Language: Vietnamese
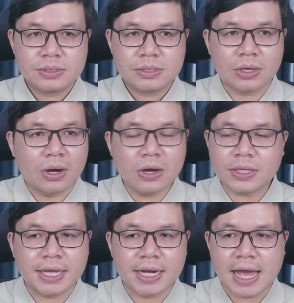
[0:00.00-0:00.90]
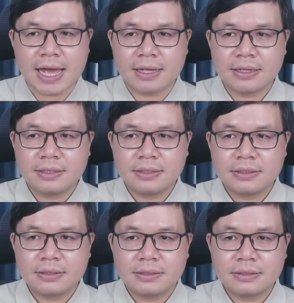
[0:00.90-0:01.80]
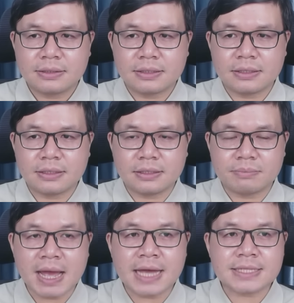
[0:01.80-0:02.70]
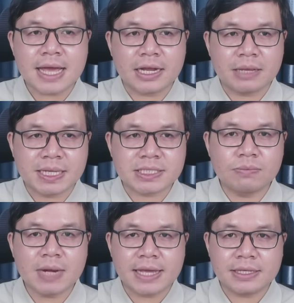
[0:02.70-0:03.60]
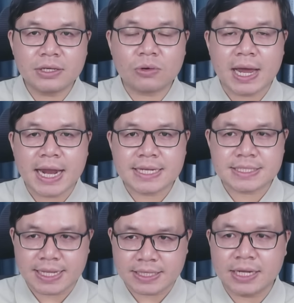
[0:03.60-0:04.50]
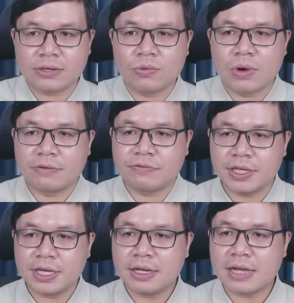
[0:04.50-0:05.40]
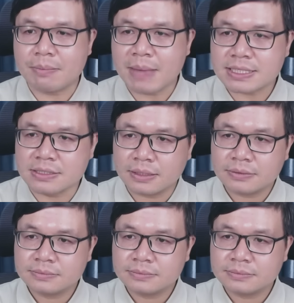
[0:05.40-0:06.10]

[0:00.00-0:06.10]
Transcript: khó có thể là uh, mang ra để mà chống lại những cái quả đạn rẻ tiền của phía Hamas được